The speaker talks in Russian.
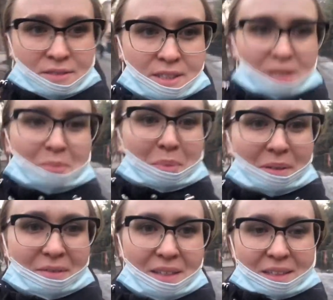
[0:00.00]
Всем
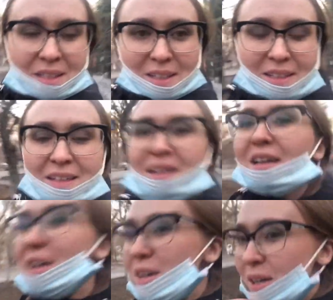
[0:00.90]
привет!
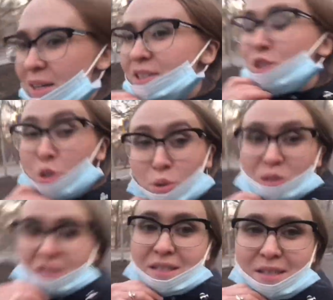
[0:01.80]
Еще
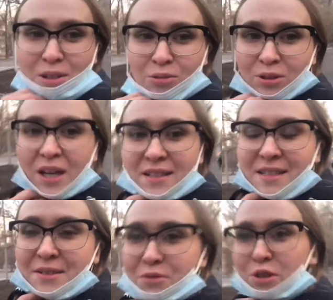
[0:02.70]
раз, у нас
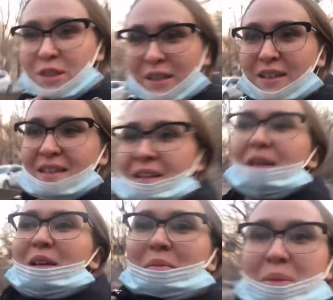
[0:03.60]
сегодня
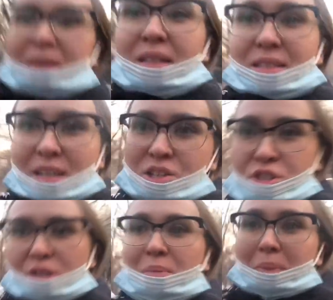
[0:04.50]

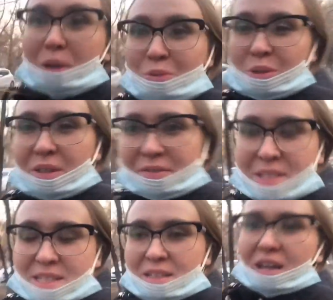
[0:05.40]
потрясающая погода,
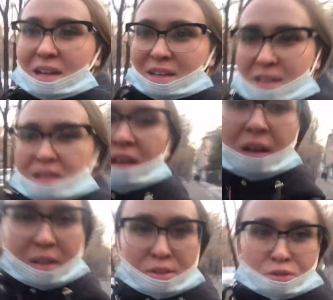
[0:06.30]
весна.
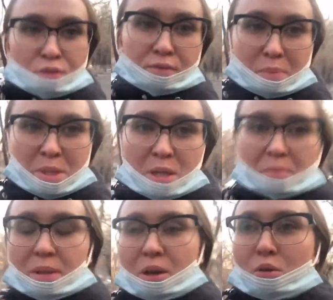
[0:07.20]
Днем вообще
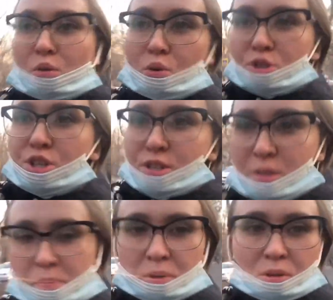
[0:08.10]
было очень
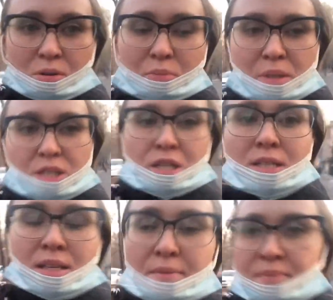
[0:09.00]
тепло. У меня сейчас
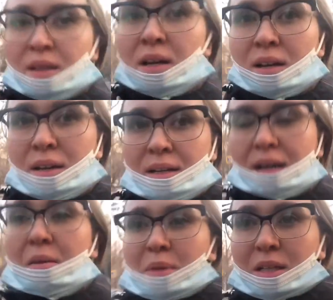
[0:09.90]

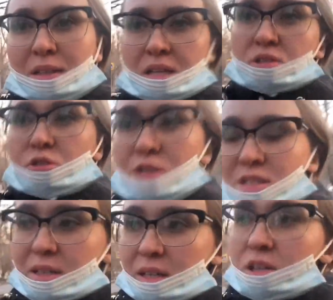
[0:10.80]
камера трясется.
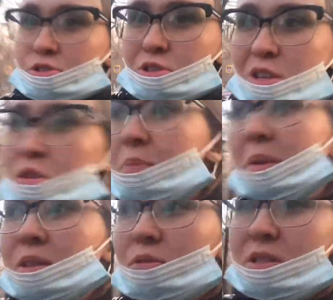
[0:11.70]
Я хочу себе купить
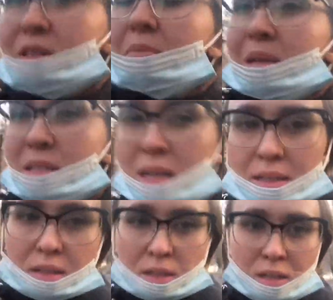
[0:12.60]
такой
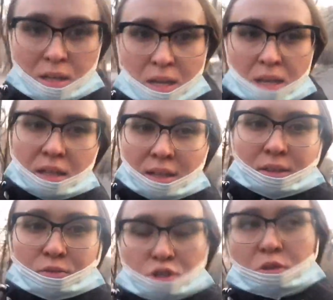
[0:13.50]
стабилизатор для
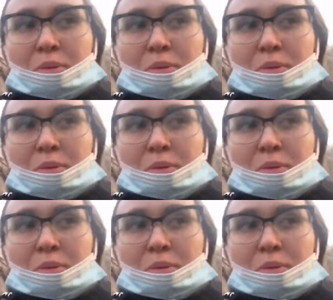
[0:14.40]
того, чтобы